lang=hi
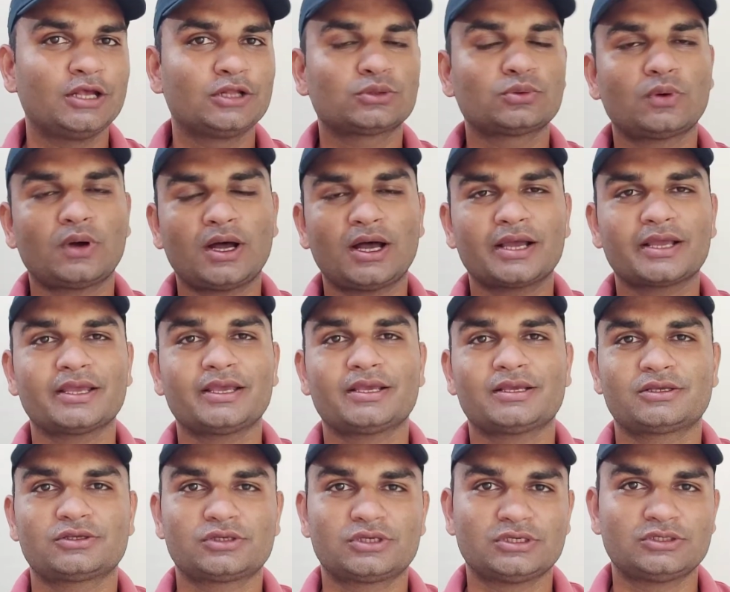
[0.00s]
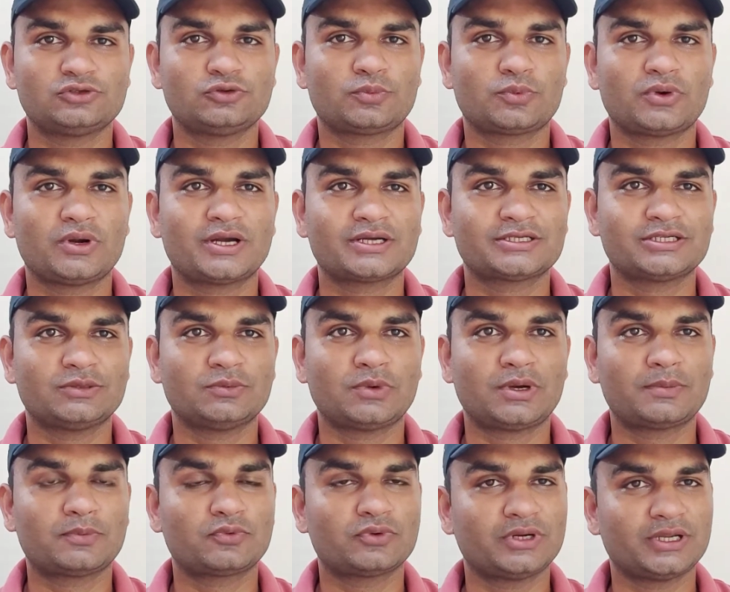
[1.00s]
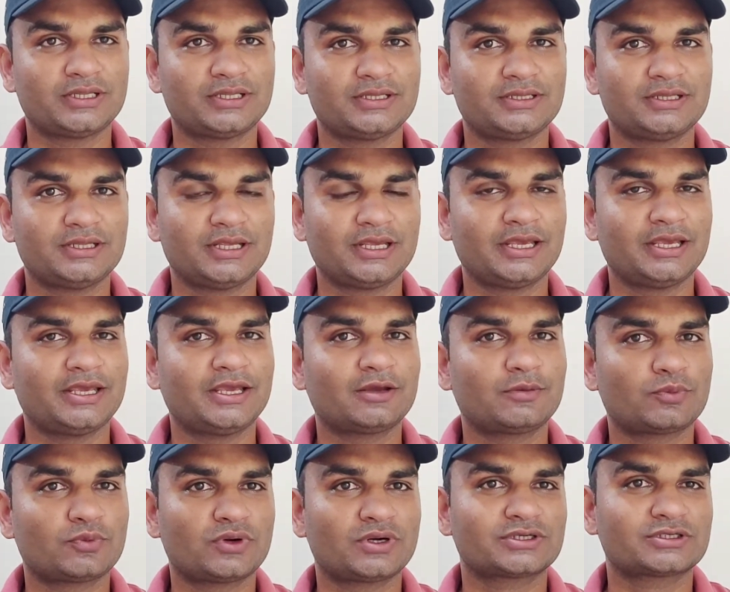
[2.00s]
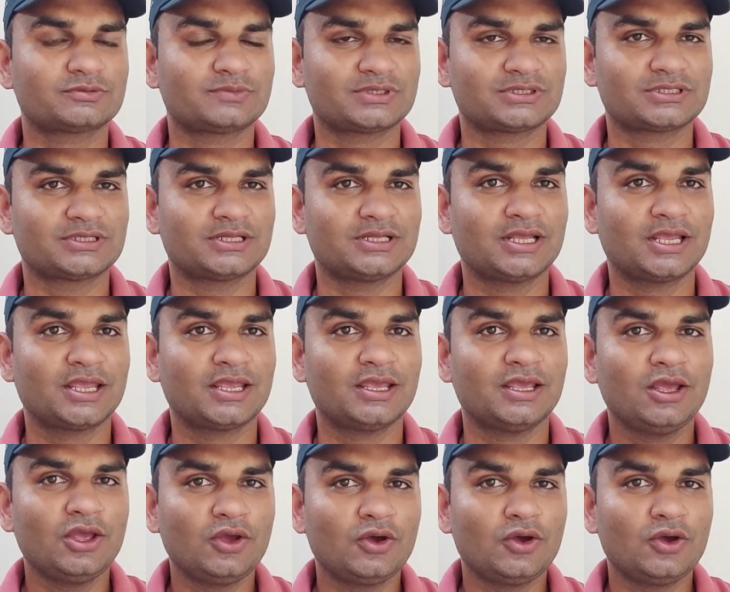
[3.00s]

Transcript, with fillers: तो आगे के जो प्रोडक्ट्स हैं वो आपको नहीं देती है एक प्रोडक्ट्स बस दे देगी